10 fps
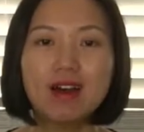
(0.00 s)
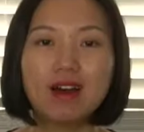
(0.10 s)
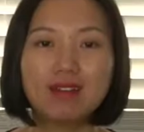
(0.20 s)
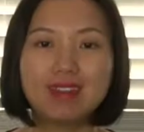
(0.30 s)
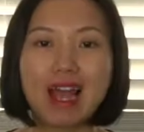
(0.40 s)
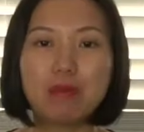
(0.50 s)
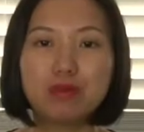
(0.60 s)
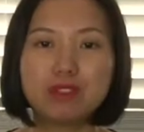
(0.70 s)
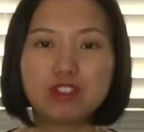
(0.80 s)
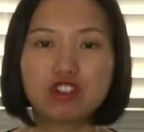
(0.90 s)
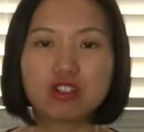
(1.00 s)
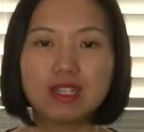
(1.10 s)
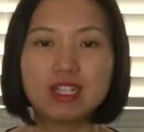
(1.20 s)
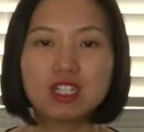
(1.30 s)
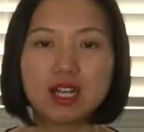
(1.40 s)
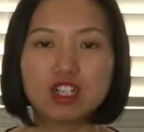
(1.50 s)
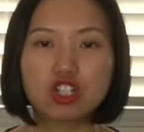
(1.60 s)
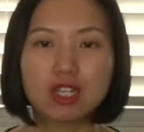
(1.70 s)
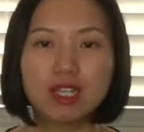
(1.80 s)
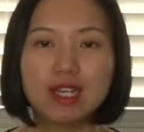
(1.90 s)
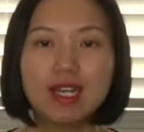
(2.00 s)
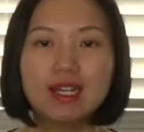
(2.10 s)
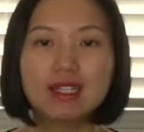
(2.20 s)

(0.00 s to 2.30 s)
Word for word: 恒大不仅是地产生意，